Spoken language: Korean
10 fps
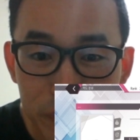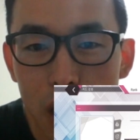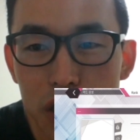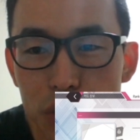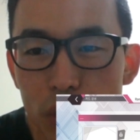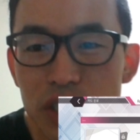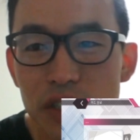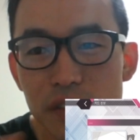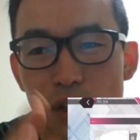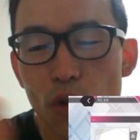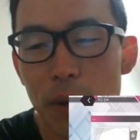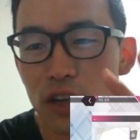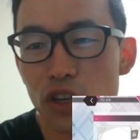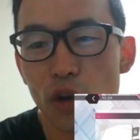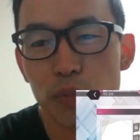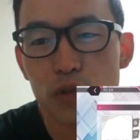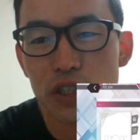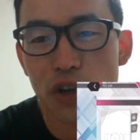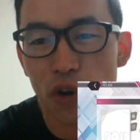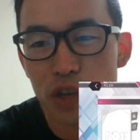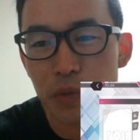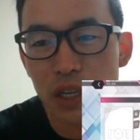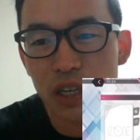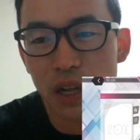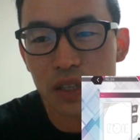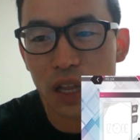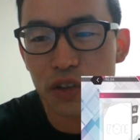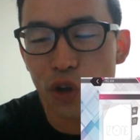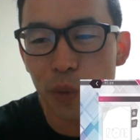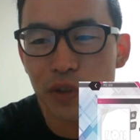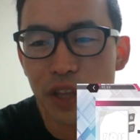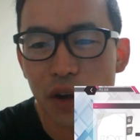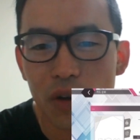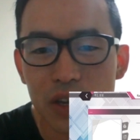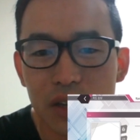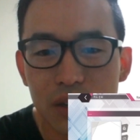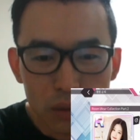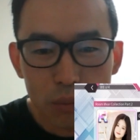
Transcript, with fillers: 아이즈원 실사로 바뀐 것 뿐이지 거의 밀리랑 다른 게 없는데 거의.